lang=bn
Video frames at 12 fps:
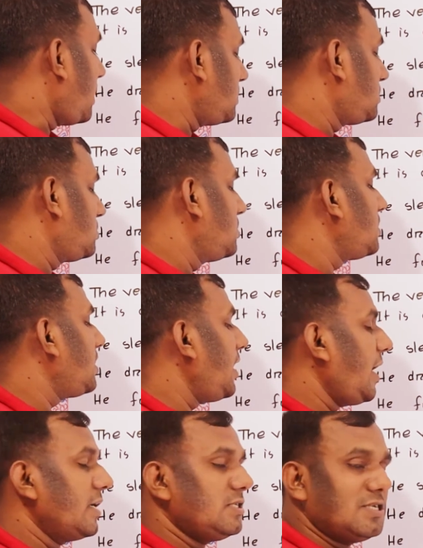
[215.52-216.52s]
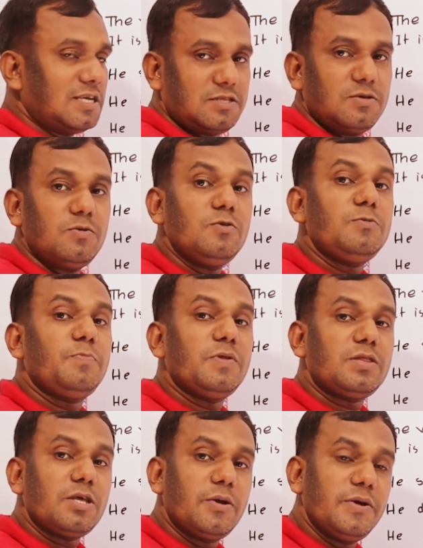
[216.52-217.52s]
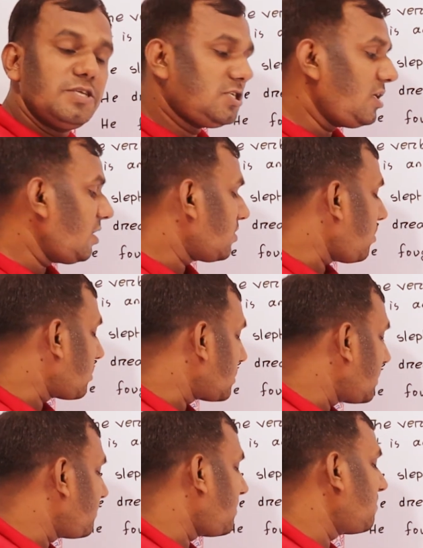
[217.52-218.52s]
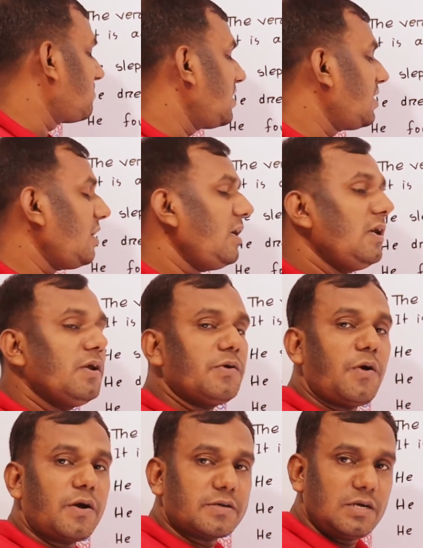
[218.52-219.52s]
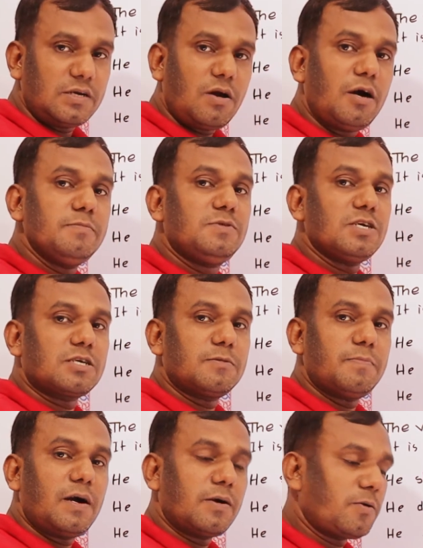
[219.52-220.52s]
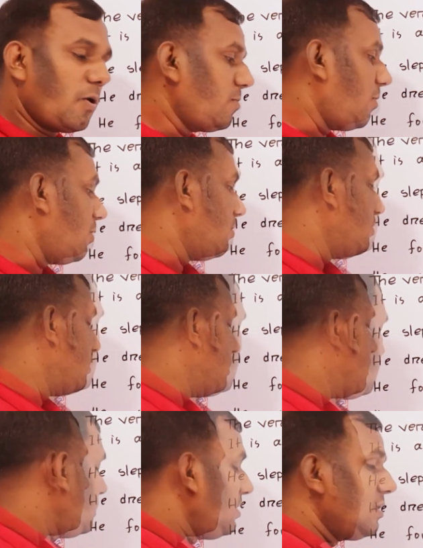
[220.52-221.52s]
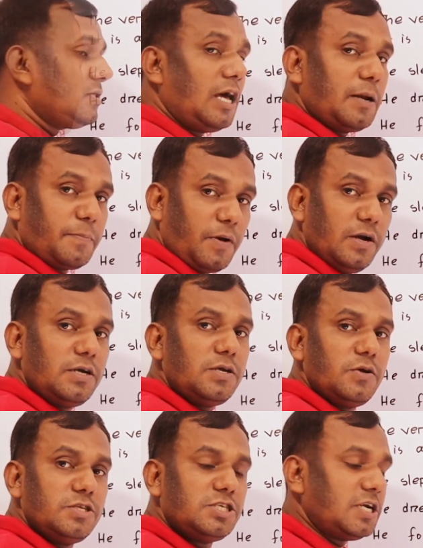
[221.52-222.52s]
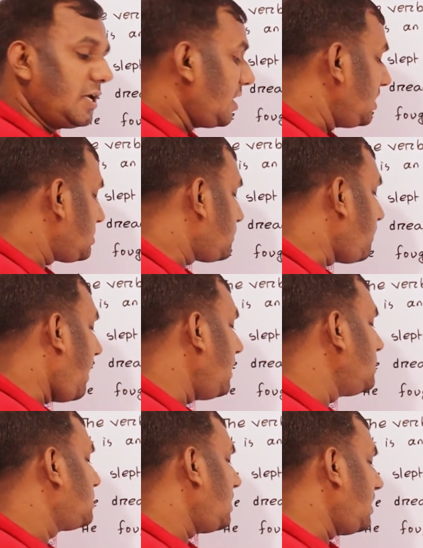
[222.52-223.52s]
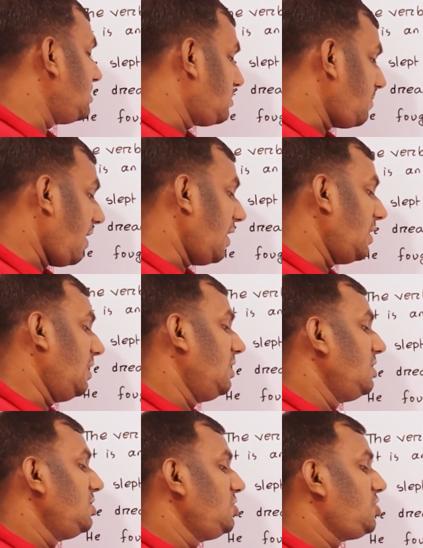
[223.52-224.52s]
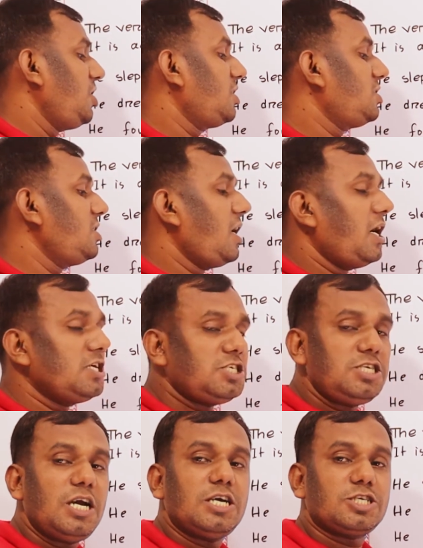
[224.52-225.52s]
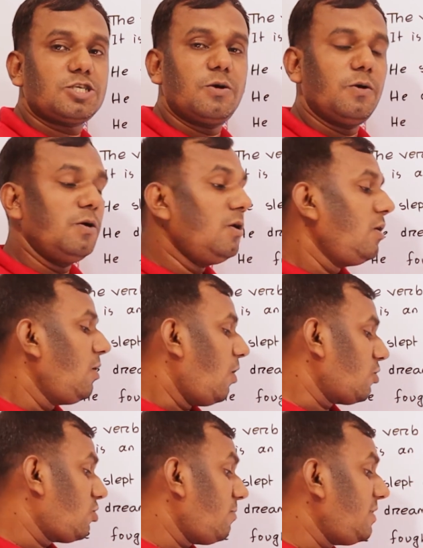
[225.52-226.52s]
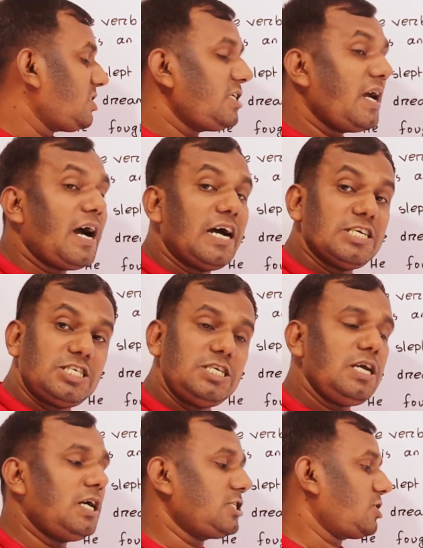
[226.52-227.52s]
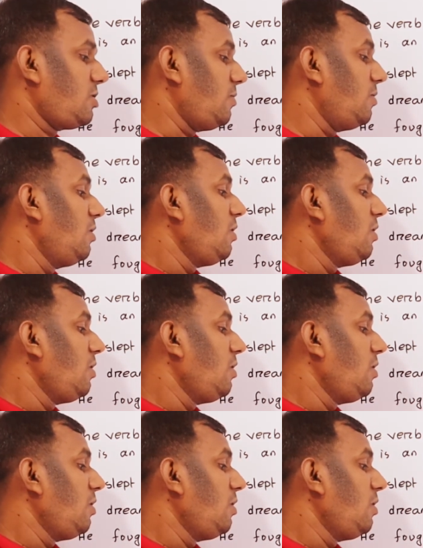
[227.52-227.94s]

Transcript: ডায়েট থেকে এ ডেথ উৎপত্তি হয়েছে কগনেট ভার্ব থেকে কগনেট অবজেক্ট বা কর্ম তারপরেটি হচ্ছে হি স্মাইলড এ স্মাইল সে একটি হাসি হাসলো অথবা সে হাসি হাসলো